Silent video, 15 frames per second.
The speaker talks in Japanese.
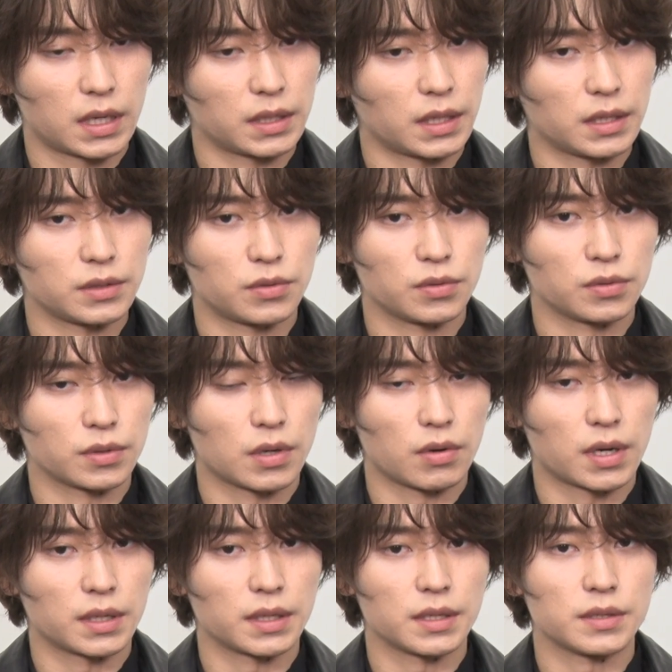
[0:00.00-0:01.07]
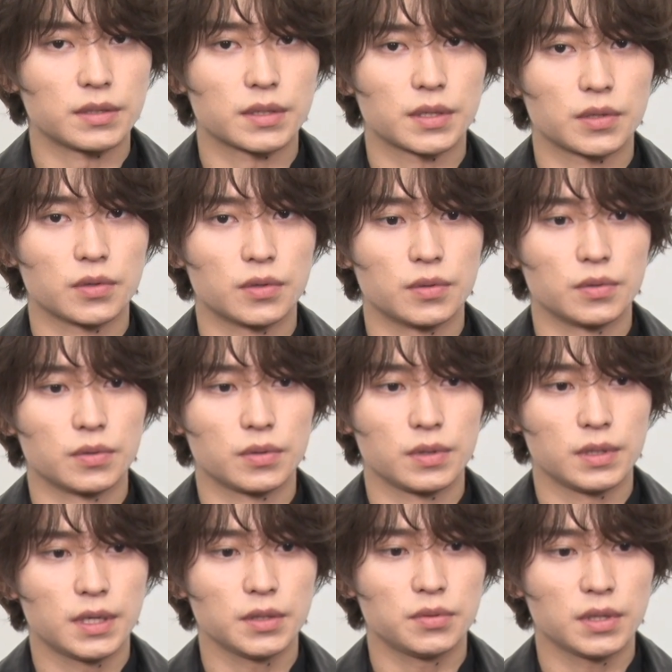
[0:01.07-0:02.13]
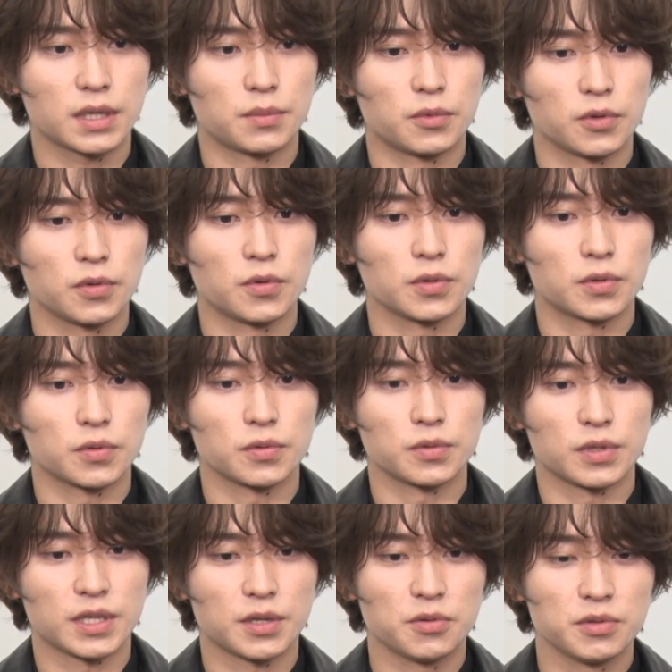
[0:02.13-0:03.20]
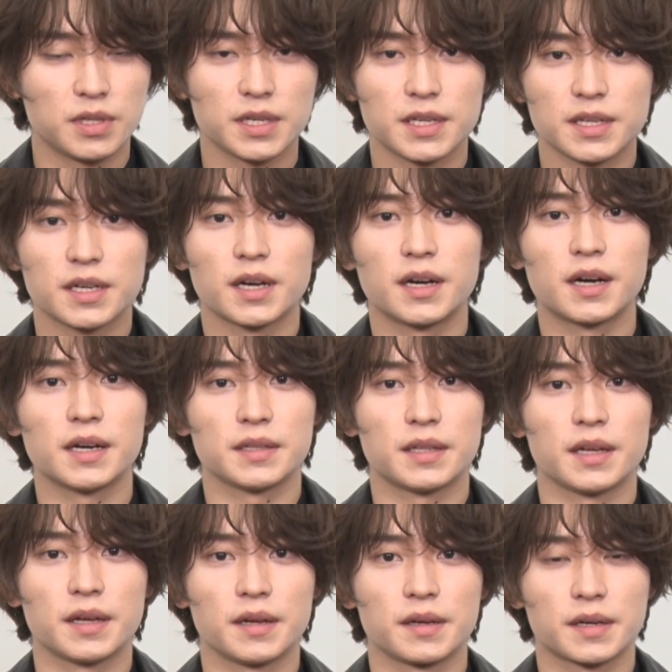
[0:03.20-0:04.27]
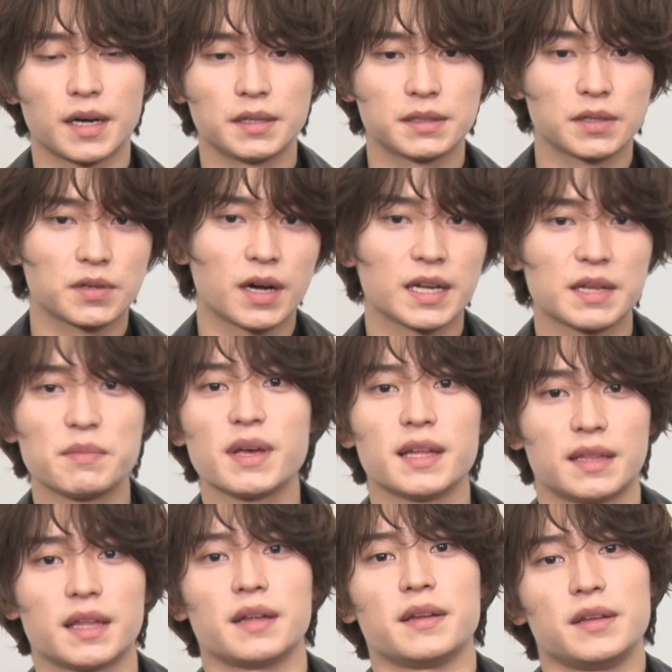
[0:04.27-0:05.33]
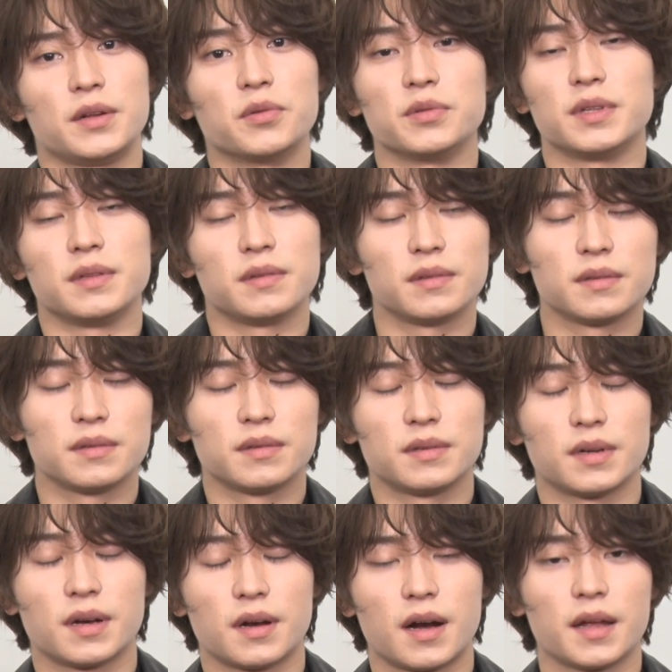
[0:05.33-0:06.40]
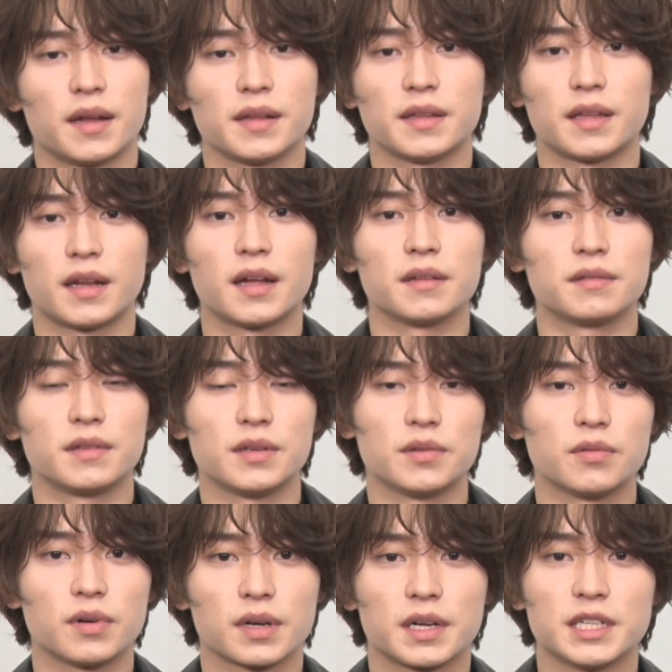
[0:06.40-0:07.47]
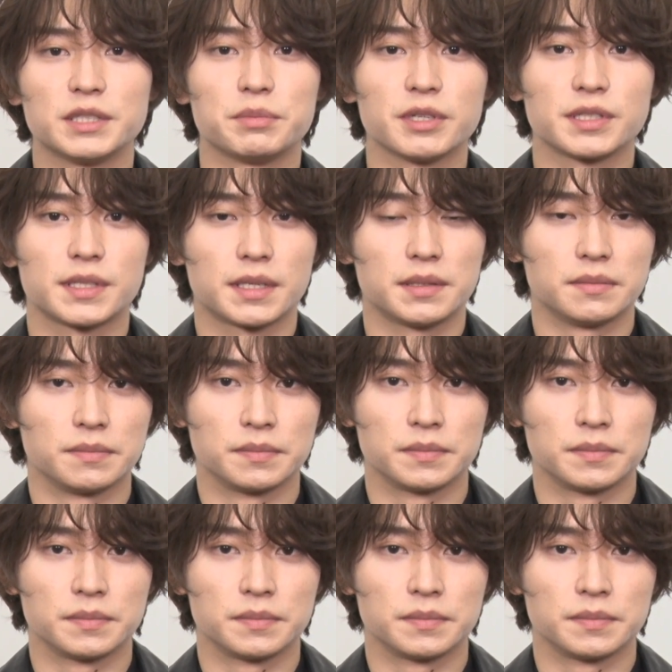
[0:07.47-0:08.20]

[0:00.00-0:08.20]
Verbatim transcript: わかんないどうかわかんないんですけど意外となんか物事を理論的に考えて感覚派に見えて理論派なんだなっていうのを感じました。